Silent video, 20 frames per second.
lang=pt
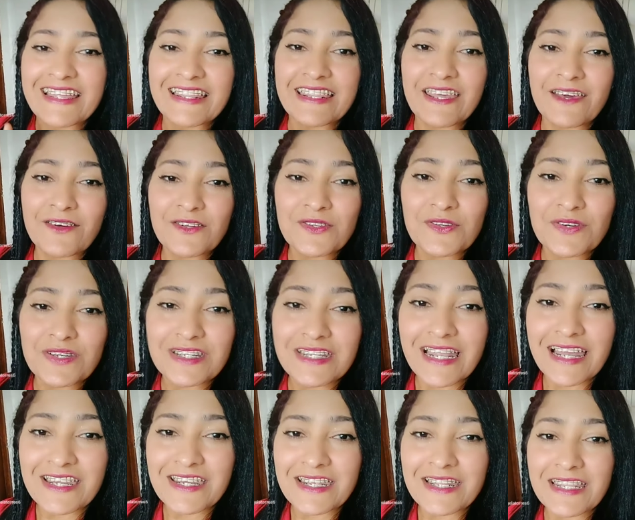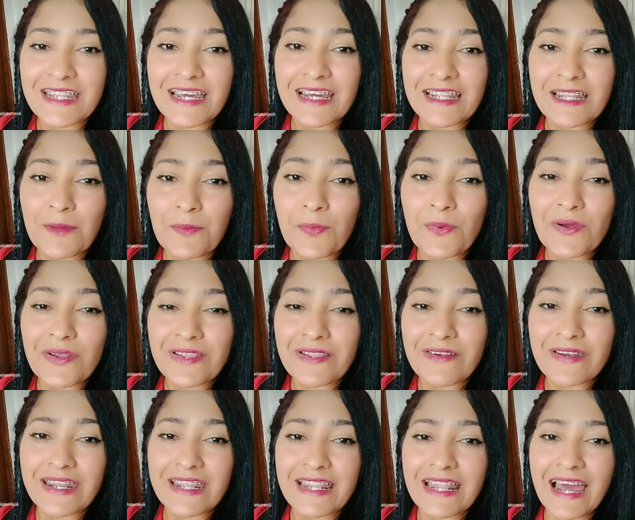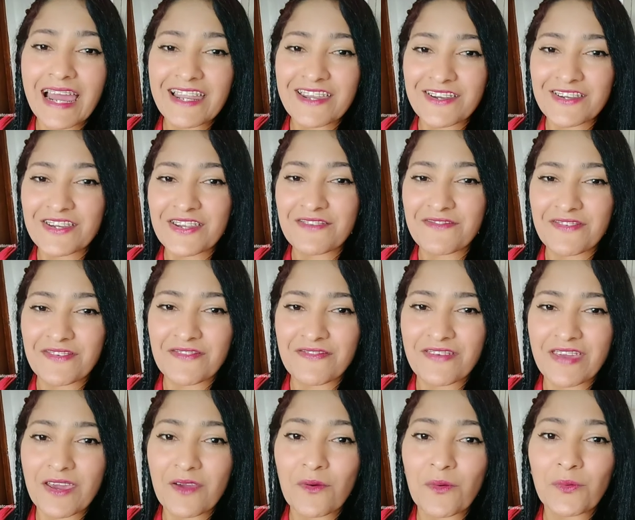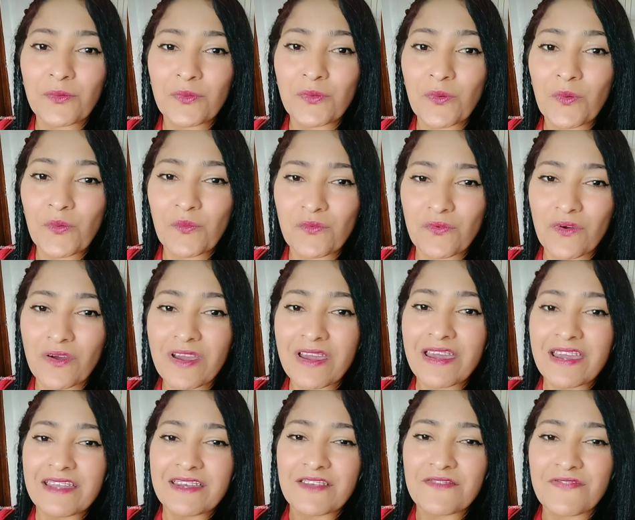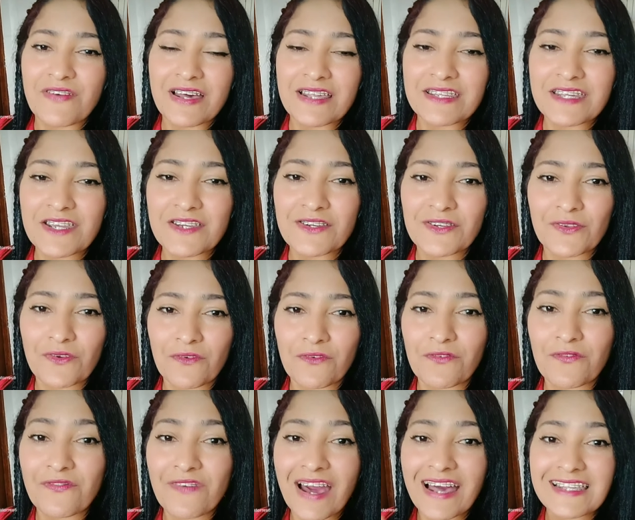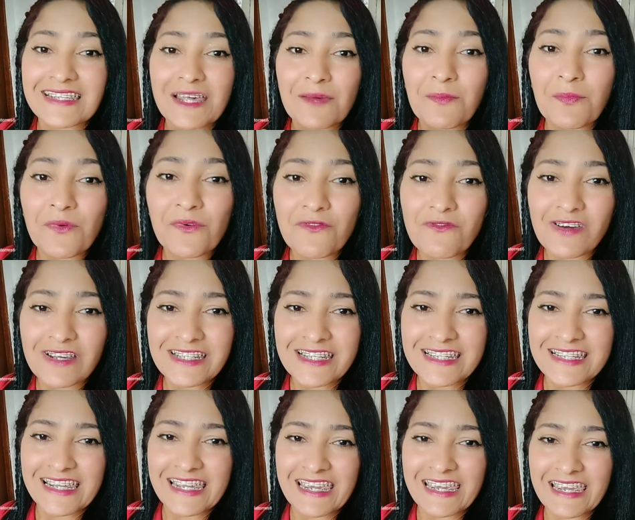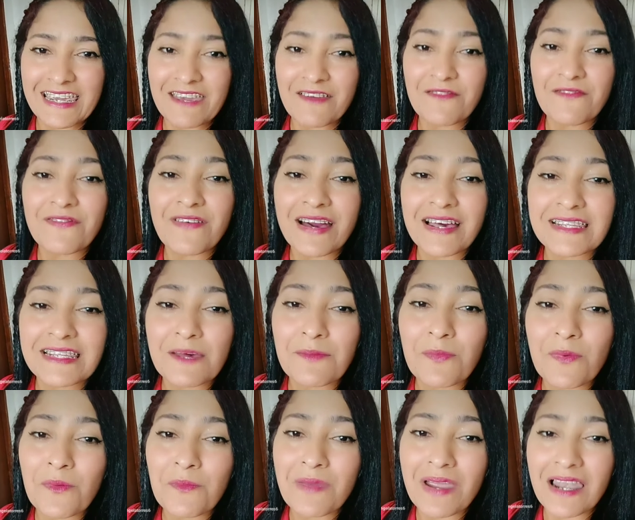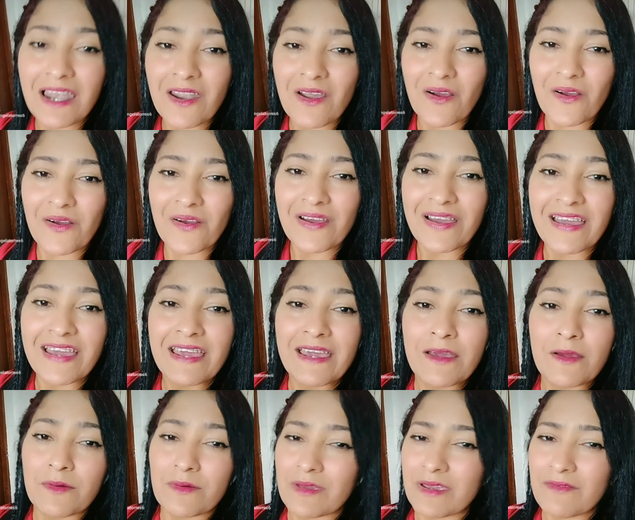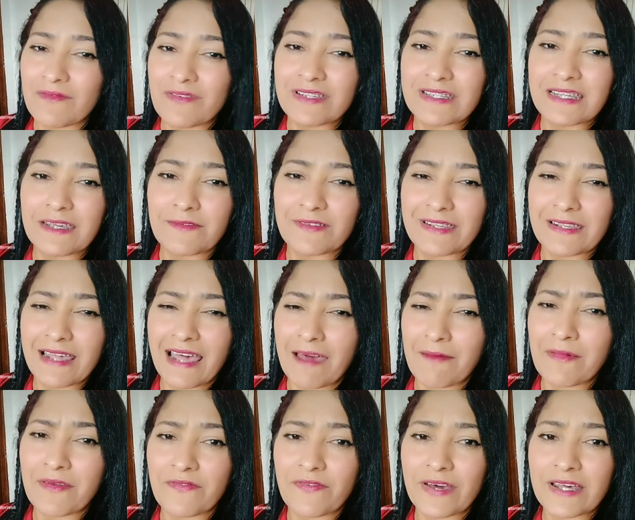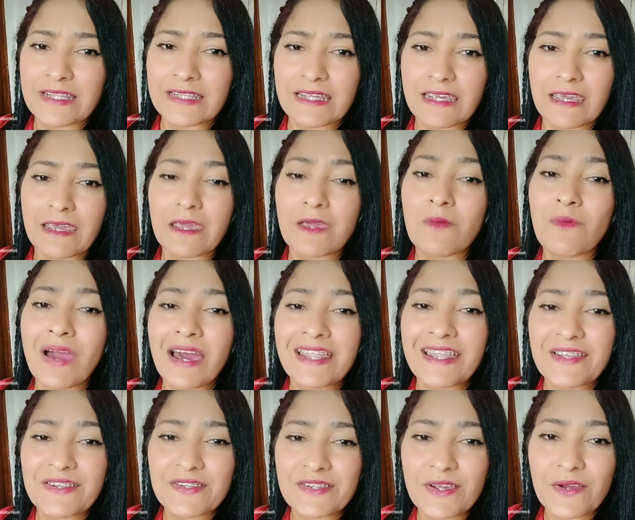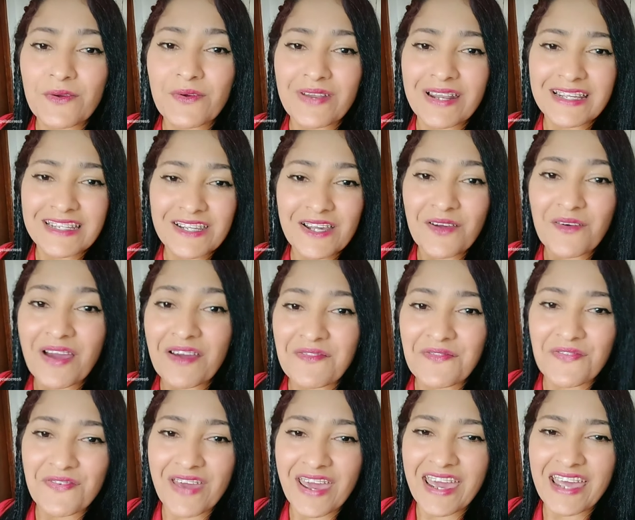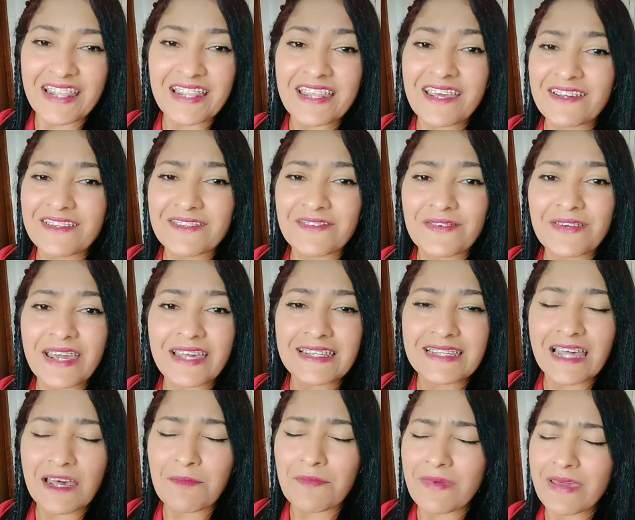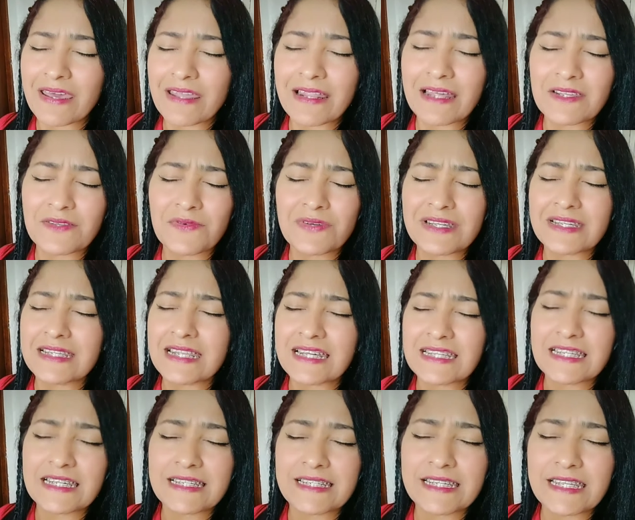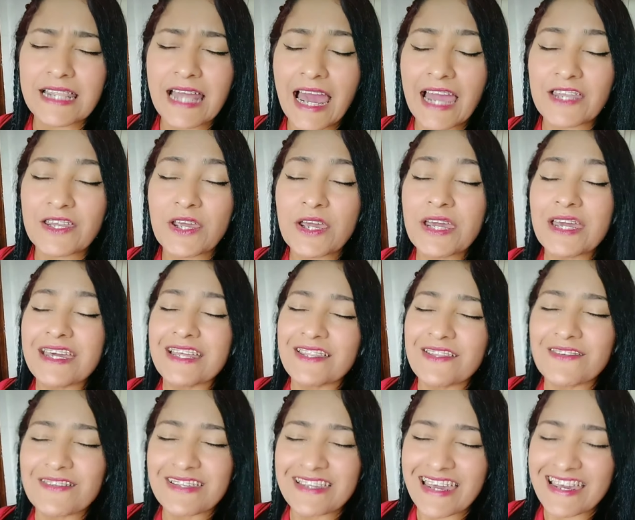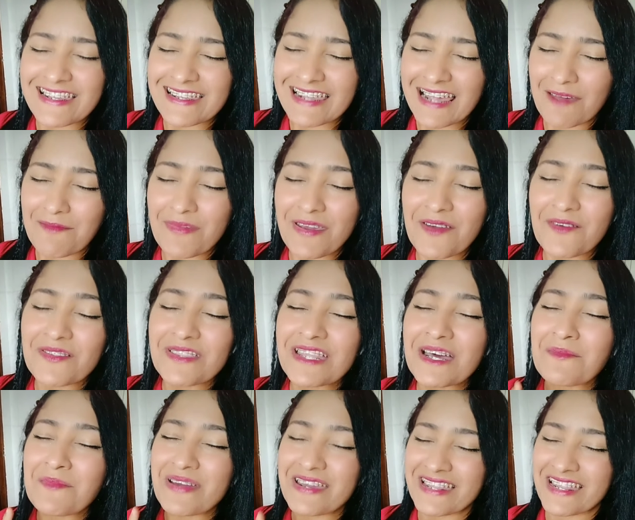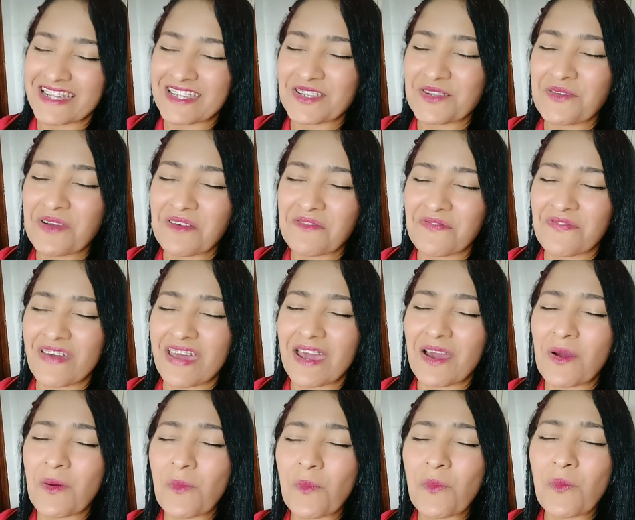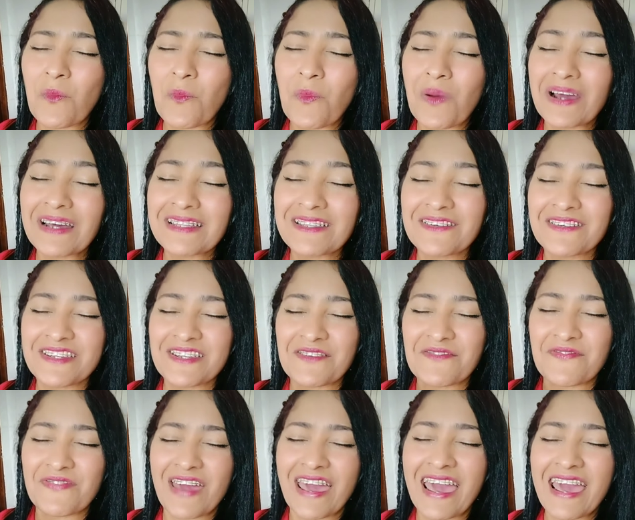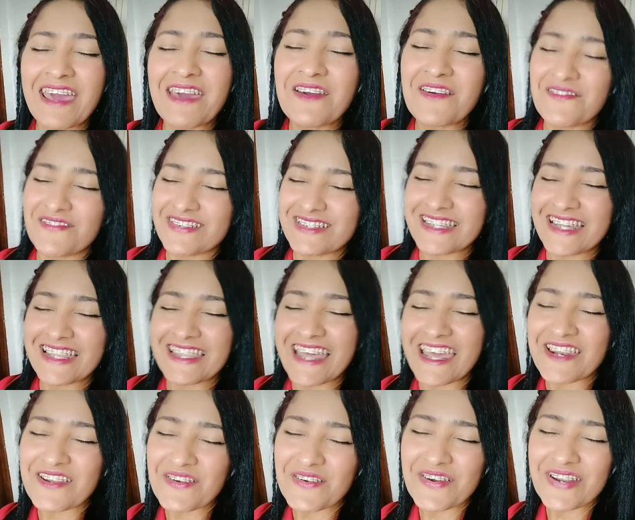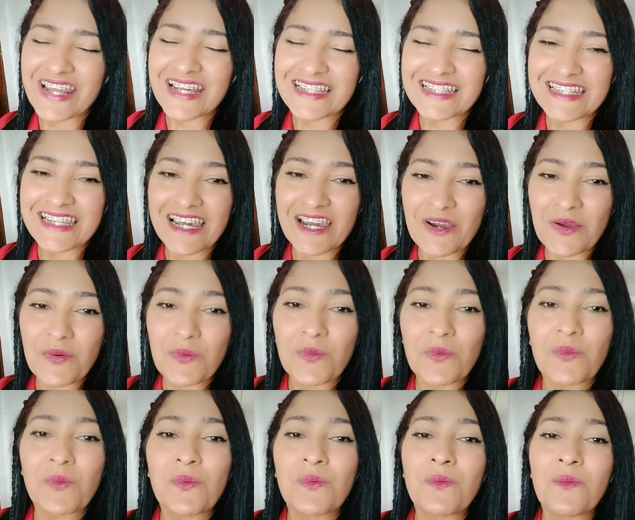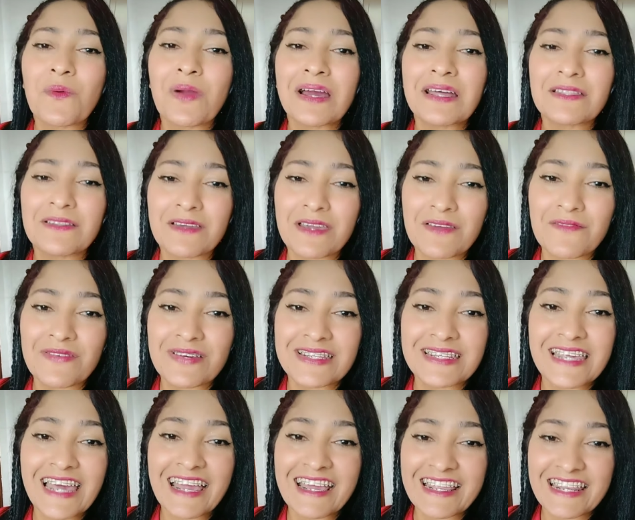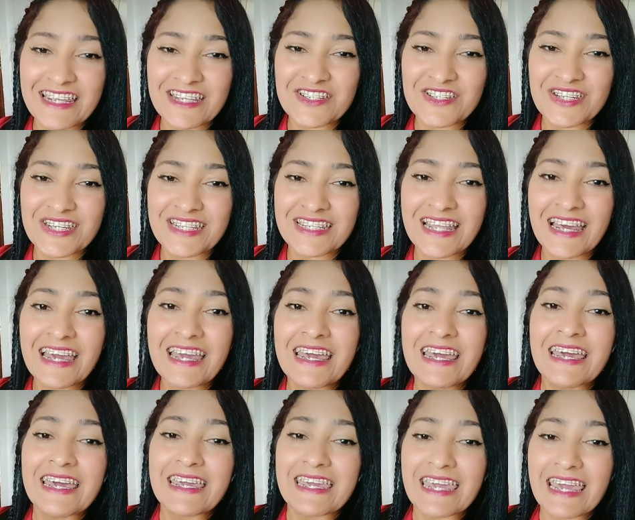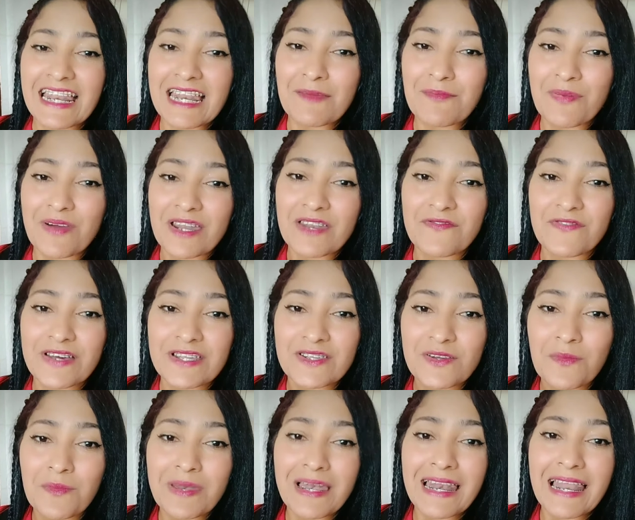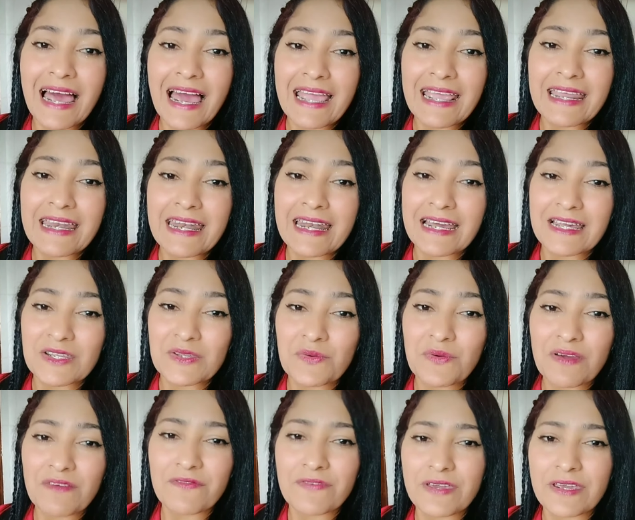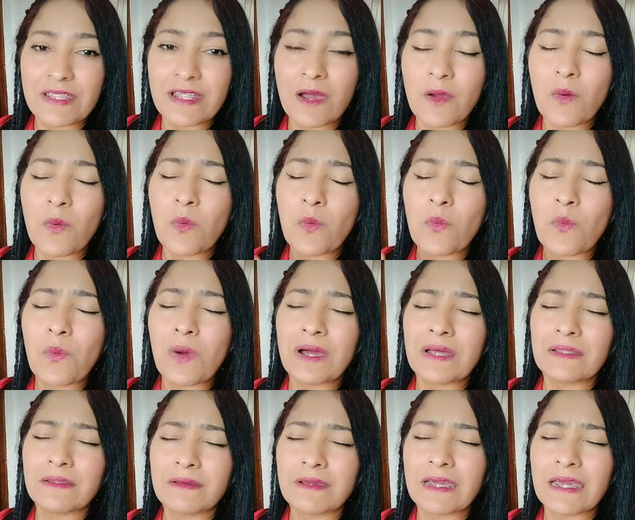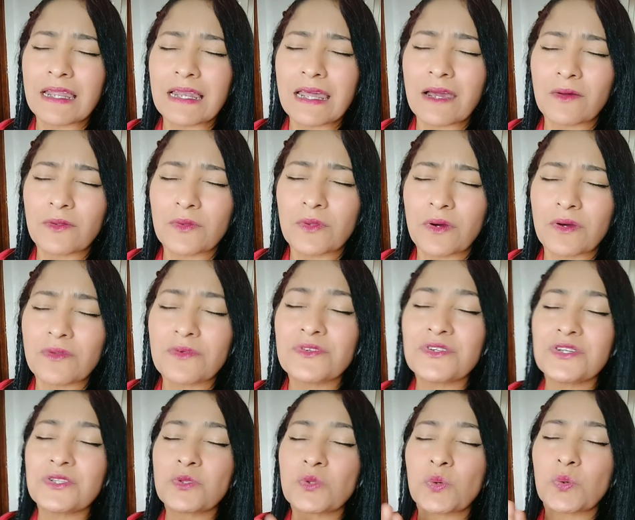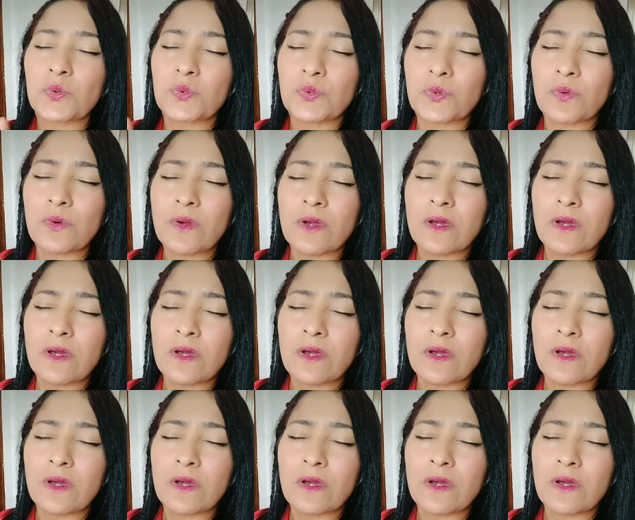Deus hoje está te dando dando a oportunidade de viver o novo, de fazer de novo. Faça por você, faça por melhor que você sabe fazer e guarda no seu coração a fé. Deus não quer saber das suas necessidades. Deus quer saber o tamanho da sua fé, o quanto de fé você tem no coração, o quanto que você acredita que ele pode fazer um milagre na sua vida, o quanto que ele é o dono de tudo.